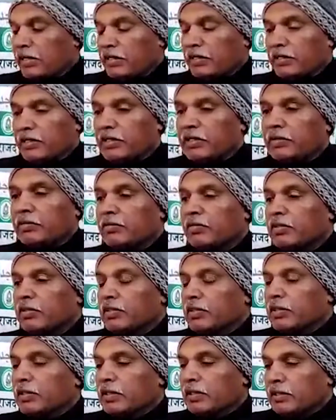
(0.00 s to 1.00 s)
नहीं है
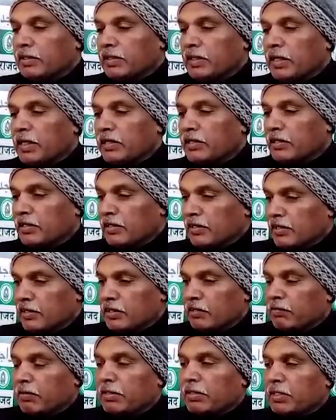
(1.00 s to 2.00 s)
जहाँ तक
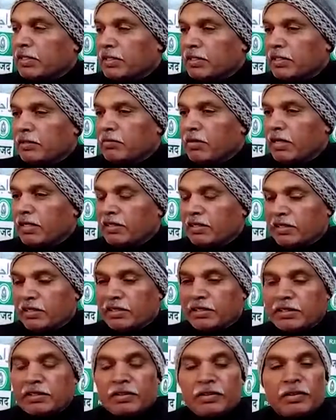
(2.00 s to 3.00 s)
गठबंधन की बात है
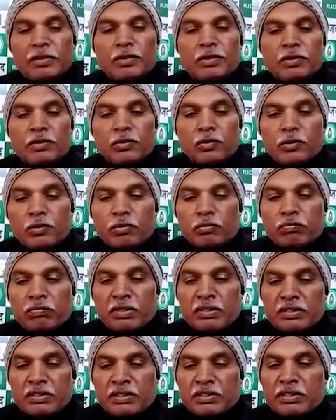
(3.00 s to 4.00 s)
वो
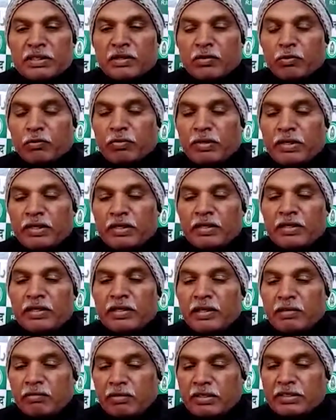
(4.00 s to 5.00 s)
मित्र दलों में
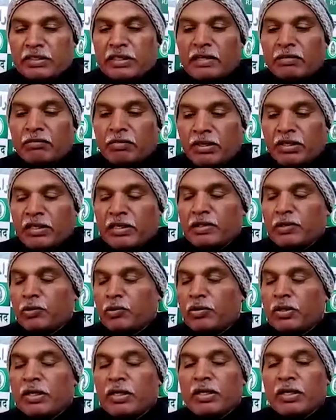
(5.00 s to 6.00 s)
हमेशा मिलना
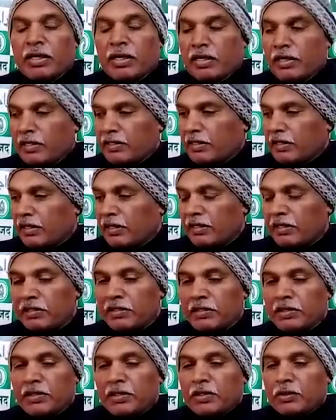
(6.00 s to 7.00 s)
जुलना लगा रहता है
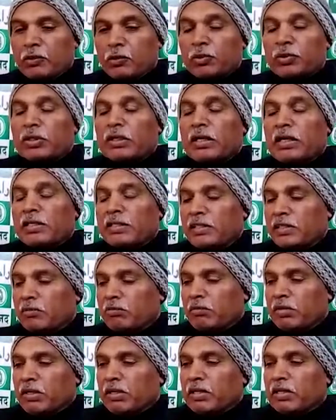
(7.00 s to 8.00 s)
उस नाते
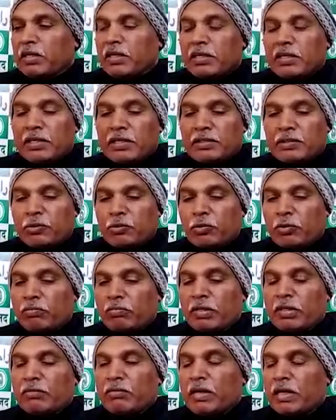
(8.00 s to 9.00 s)
मिल रहे हैं तो कोई
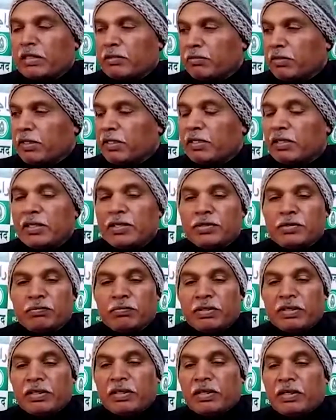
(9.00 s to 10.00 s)
बड़ी बात भी नहीं है
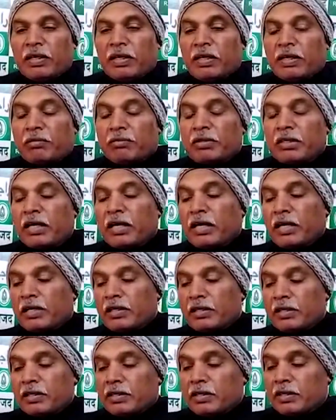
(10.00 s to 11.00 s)
इसमें अब जहाँ
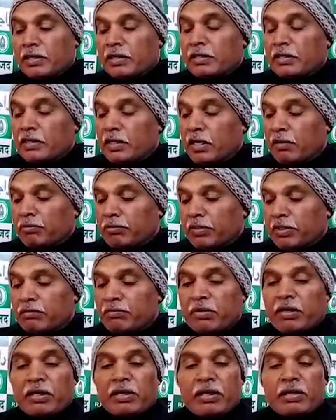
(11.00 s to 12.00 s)
रख रही आपकी
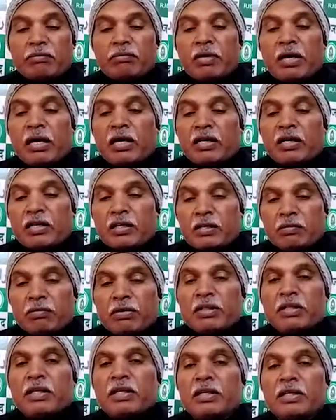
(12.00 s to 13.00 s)
महा
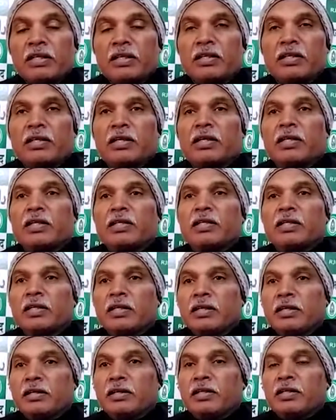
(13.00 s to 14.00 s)
महागठबंधन की कह रहे हैं
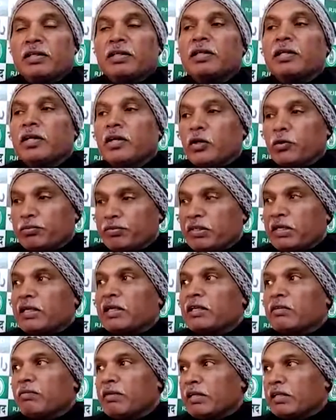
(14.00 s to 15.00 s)
कि
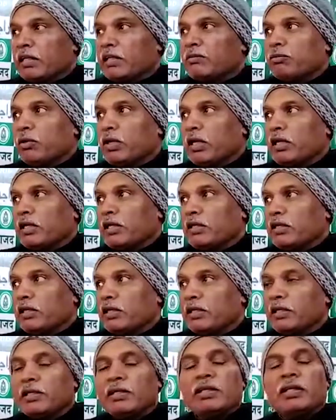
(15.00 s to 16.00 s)
औपचारिक बैठक बुलाई गई
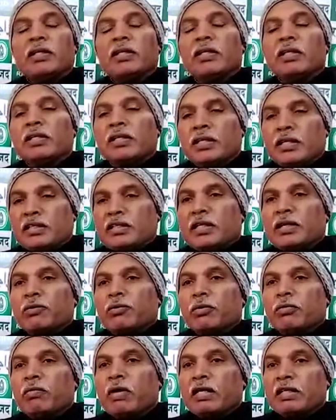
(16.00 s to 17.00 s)
है तो ऐसा
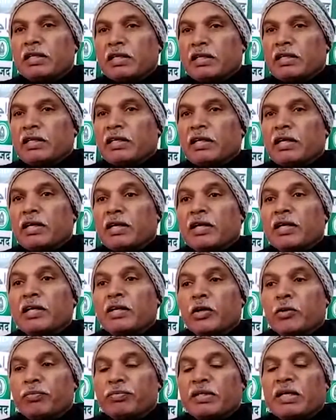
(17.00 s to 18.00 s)
कोई बात नहीं है अगर
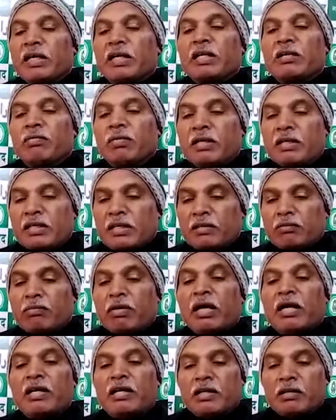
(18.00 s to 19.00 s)
औपचारिक बैठक
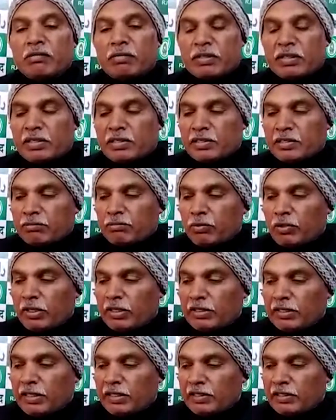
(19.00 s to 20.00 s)
महागठबंधन के बुलाई
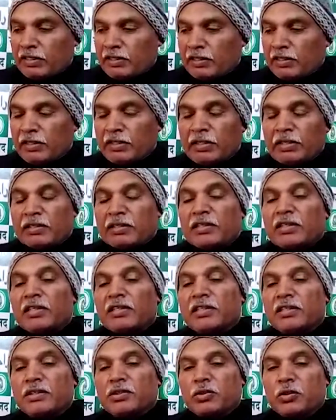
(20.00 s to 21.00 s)
जाएगी तो
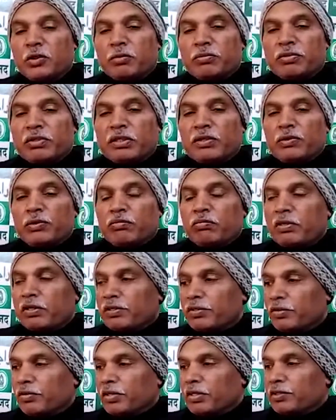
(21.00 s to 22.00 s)
निश्चित रूप से उसमें
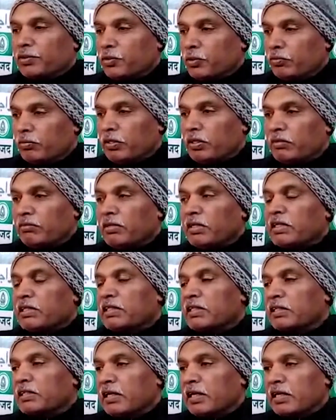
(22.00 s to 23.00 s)
कांग्रेस को भी
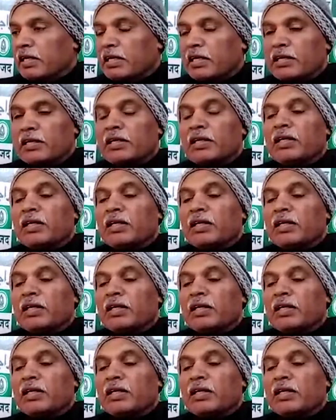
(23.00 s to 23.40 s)
इनविटेशन जाएगा